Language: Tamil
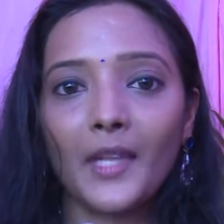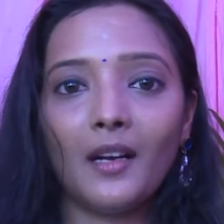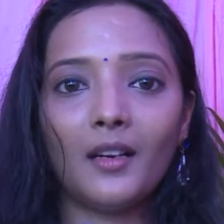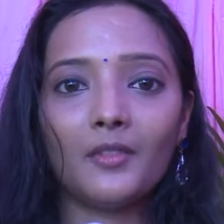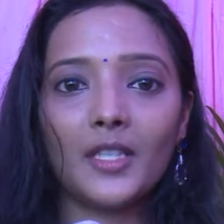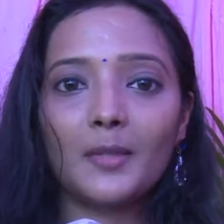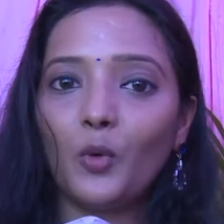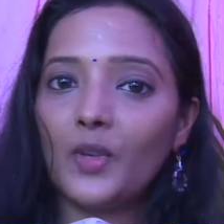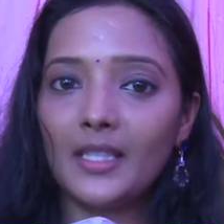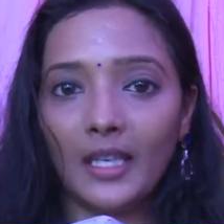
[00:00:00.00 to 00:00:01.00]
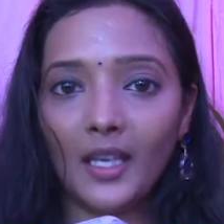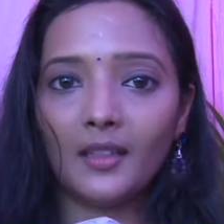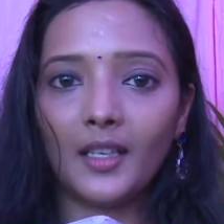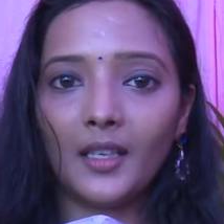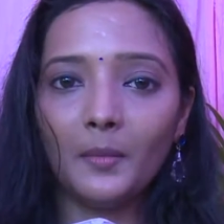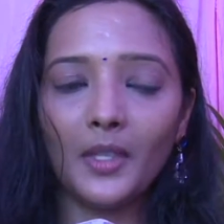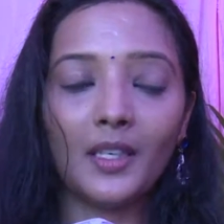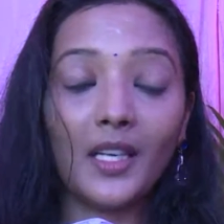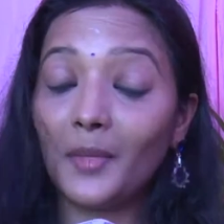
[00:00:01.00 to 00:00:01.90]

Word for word: Uh, first இணையதளம் ஐ